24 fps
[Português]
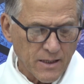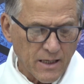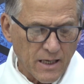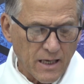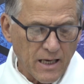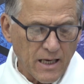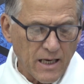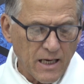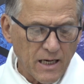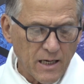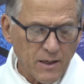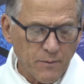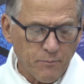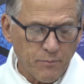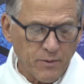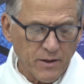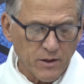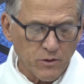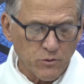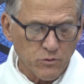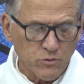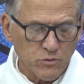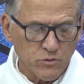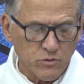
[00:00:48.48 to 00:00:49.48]
Ele
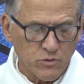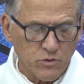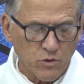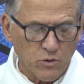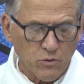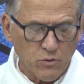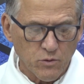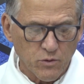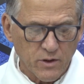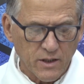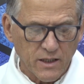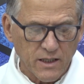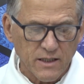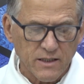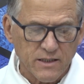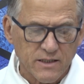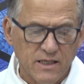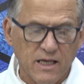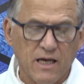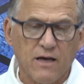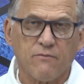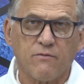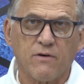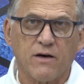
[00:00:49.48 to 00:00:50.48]
perguntou o que
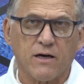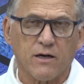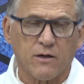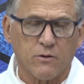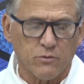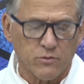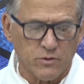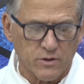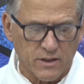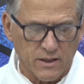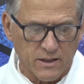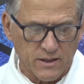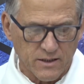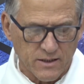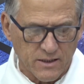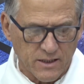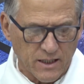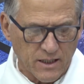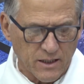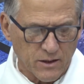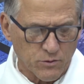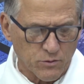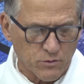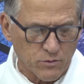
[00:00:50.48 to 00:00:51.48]
estava
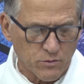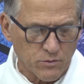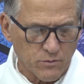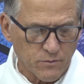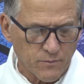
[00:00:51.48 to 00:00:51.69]
acontecendo.